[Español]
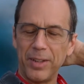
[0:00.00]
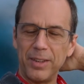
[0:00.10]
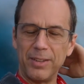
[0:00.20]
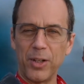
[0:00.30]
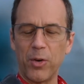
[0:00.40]

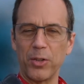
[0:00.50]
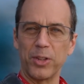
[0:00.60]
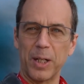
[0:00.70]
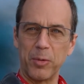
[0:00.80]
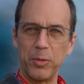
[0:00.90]
25
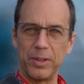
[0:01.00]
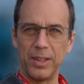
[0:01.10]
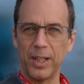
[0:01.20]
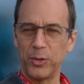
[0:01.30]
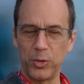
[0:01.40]
años a la
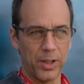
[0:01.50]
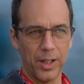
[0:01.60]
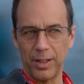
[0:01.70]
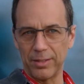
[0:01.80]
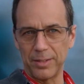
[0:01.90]
publicidad,
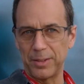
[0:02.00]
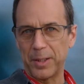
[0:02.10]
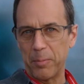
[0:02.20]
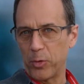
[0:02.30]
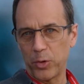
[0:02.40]
nunca,
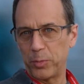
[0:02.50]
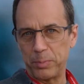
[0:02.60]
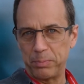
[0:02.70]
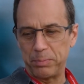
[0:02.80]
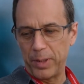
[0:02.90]
tampoco
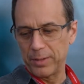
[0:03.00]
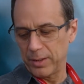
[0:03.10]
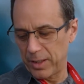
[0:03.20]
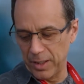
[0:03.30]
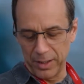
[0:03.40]

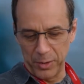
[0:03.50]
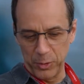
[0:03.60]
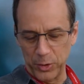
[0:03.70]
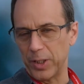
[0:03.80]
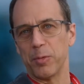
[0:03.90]
pienses que,
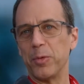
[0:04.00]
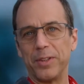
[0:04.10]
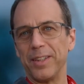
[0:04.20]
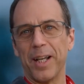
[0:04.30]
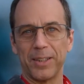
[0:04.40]
cuando hacía
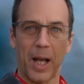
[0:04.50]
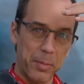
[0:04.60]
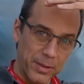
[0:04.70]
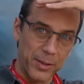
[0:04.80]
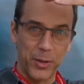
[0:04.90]
publicidad
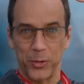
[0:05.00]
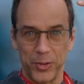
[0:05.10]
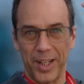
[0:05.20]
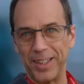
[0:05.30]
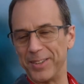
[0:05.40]
estaba pensando
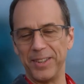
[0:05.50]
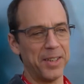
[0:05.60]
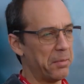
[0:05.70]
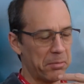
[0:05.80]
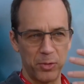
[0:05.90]
algún día de
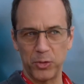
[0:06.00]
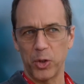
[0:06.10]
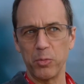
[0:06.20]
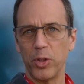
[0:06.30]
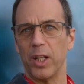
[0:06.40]
cine.
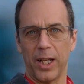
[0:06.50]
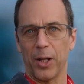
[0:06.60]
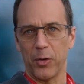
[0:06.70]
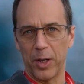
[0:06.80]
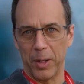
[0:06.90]
Soy muy
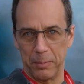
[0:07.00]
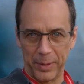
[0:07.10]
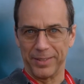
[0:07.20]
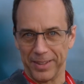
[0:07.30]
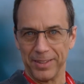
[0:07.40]
dedicado al,
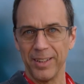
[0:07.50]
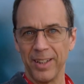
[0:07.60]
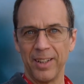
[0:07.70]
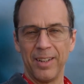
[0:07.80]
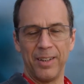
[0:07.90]

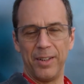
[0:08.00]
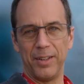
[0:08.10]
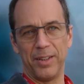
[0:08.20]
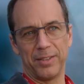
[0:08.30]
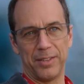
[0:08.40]
presente
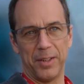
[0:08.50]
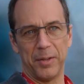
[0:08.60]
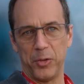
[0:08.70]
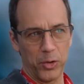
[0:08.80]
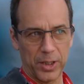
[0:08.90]
y
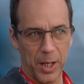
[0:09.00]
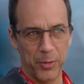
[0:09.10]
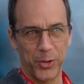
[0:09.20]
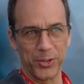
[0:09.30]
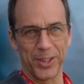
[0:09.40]
este, yo estaba
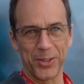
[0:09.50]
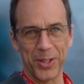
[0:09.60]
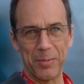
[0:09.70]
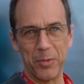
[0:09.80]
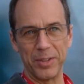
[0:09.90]
muy contento
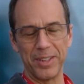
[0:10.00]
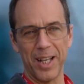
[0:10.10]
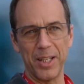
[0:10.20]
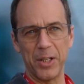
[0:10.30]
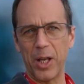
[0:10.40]
con la
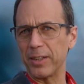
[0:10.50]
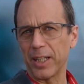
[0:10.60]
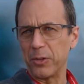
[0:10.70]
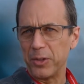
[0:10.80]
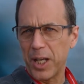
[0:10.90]
publicidad y
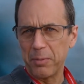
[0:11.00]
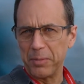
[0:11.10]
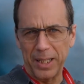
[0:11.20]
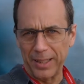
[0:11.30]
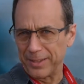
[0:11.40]
hasta que un día
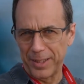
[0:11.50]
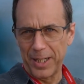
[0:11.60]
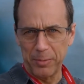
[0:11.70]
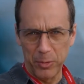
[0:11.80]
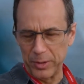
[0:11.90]
me cansé
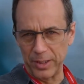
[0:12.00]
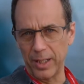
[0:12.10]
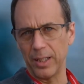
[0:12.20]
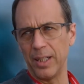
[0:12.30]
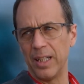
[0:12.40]
de la
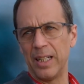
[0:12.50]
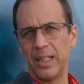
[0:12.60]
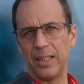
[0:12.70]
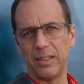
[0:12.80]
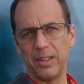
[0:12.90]
publicidad,
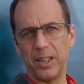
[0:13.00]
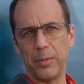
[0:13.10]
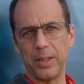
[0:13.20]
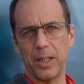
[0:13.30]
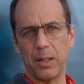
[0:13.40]
decidí
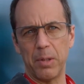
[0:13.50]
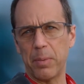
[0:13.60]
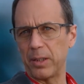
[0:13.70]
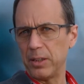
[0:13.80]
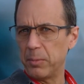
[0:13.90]
vender mi
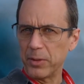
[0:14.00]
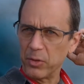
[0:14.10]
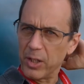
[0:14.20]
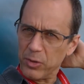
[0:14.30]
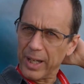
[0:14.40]

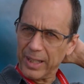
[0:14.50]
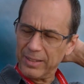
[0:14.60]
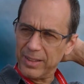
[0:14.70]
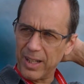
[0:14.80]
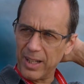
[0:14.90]
participación en una
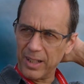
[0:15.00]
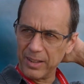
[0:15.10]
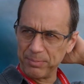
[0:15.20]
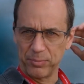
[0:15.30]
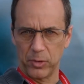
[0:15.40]

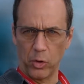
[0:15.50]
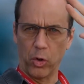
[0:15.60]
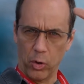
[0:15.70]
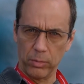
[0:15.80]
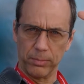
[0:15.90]
agencia
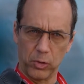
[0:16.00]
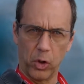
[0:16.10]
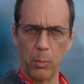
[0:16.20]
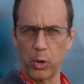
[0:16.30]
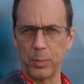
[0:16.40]
con
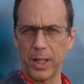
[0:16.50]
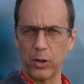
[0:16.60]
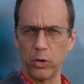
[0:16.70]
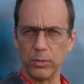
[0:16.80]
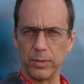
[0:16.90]

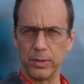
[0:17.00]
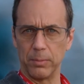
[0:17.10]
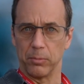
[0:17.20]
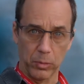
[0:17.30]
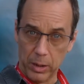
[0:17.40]
copropiedad con
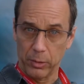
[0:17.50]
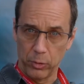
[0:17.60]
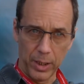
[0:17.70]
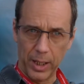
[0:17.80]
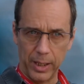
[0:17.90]

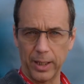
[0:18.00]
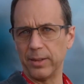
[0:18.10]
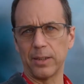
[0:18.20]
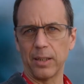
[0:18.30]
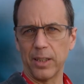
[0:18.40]
una,
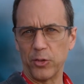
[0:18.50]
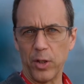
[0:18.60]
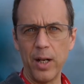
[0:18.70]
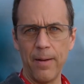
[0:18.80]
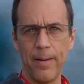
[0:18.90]
agencia
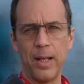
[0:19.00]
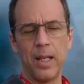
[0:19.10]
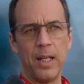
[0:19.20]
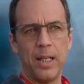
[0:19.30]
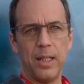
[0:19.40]
transnacional
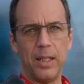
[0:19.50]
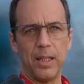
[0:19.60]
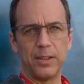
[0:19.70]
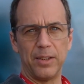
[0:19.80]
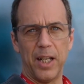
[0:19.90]

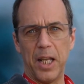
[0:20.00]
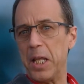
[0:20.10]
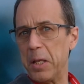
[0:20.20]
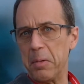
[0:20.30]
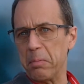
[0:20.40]
y este
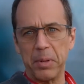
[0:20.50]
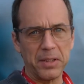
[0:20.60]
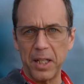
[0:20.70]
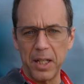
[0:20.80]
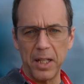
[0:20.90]
y
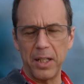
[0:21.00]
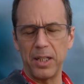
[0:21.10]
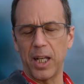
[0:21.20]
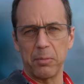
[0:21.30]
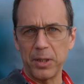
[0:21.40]
empecé a
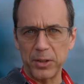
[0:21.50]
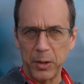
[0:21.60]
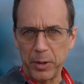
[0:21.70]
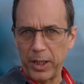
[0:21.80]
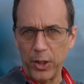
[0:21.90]
dedicarme a
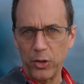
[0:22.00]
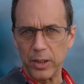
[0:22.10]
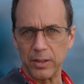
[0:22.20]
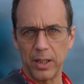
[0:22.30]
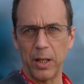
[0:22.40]
escribir
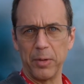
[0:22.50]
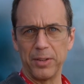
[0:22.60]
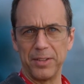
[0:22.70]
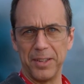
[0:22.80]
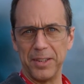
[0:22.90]
guiones a
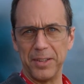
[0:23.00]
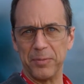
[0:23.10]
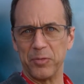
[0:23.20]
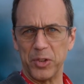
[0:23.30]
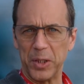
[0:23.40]
ver
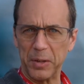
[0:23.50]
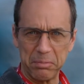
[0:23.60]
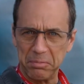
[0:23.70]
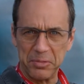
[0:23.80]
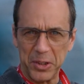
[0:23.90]
si si
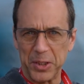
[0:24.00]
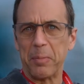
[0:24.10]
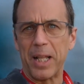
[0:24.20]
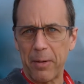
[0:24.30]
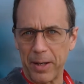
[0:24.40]
si se
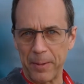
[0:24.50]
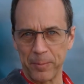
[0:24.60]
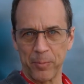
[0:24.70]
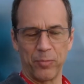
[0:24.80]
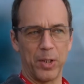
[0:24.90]
me daba
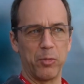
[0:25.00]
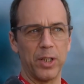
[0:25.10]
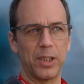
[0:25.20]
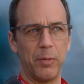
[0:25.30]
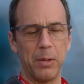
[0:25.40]
si
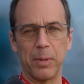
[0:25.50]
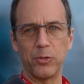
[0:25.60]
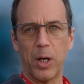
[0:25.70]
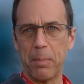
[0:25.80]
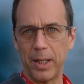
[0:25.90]
podía escribir
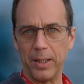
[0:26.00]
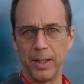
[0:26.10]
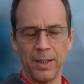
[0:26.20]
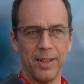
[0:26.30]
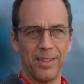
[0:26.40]
más de una página